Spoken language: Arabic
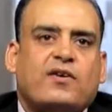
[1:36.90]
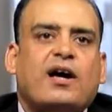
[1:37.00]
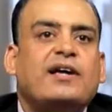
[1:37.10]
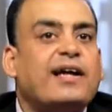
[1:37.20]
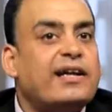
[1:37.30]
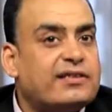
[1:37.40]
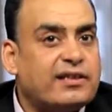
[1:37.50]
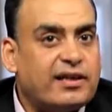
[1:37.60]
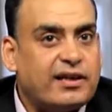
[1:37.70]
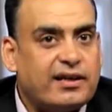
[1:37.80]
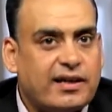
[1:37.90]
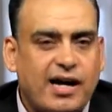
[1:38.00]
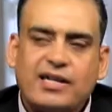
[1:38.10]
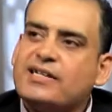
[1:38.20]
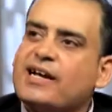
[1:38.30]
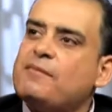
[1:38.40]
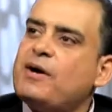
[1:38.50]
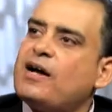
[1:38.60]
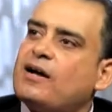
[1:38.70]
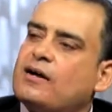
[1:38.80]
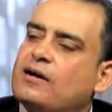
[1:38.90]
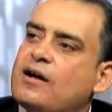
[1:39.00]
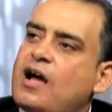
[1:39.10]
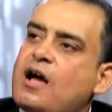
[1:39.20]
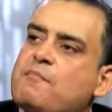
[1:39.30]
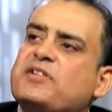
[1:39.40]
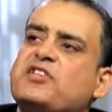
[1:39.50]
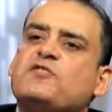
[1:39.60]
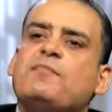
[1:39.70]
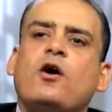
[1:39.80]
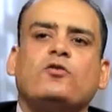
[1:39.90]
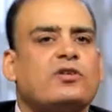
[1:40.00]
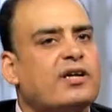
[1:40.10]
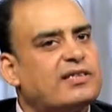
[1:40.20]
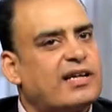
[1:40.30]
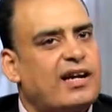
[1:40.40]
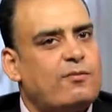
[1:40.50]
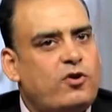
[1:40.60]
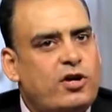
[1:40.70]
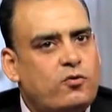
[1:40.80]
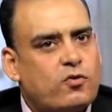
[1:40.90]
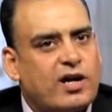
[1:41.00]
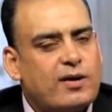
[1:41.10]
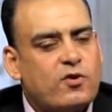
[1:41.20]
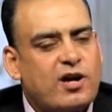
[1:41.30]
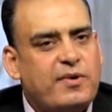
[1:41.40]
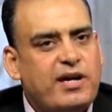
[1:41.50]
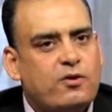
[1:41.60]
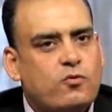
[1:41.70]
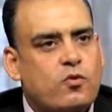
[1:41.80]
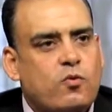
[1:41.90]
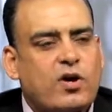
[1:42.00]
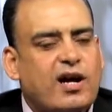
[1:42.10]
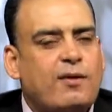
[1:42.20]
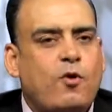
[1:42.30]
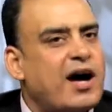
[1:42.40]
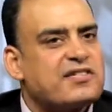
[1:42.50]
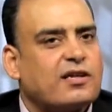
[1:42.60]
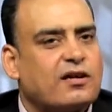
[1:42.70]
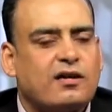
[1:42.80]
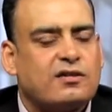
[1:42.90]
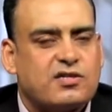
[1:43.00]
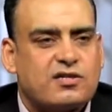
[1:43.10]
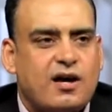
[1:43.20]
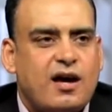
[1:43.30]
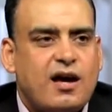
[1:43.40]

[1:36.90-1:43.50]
فراحت قالت ايه قالت يا جماعه ما تسمعوا الراجل ده كلامه حلو وكلامه جميل وكلامه عسل خالص